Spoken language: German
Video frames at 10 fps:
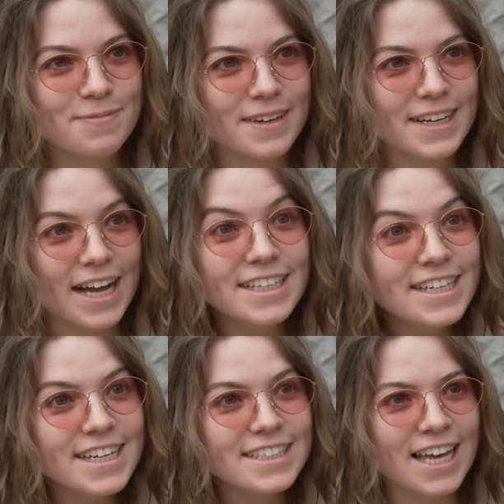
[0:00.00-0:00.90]
Man kann
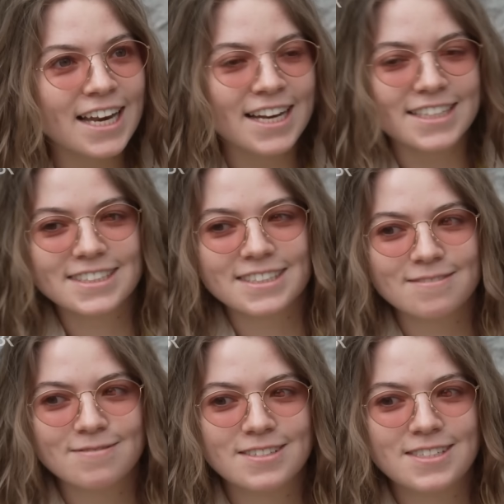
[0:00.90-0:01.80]
ihnen nichts
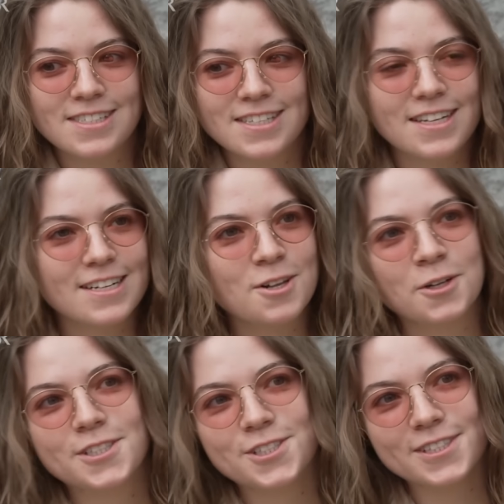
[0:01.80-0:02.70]
anlasten. Sie sind halt
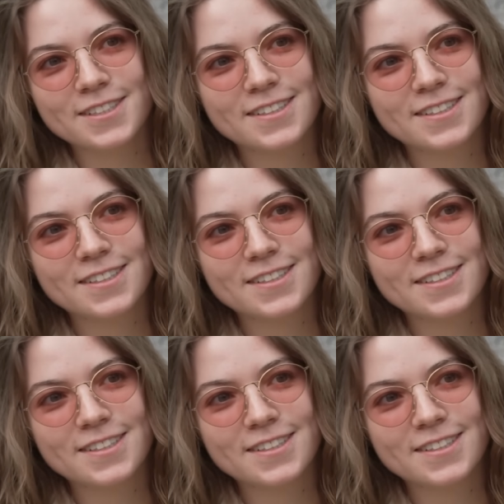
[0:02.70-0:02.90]
deutsch.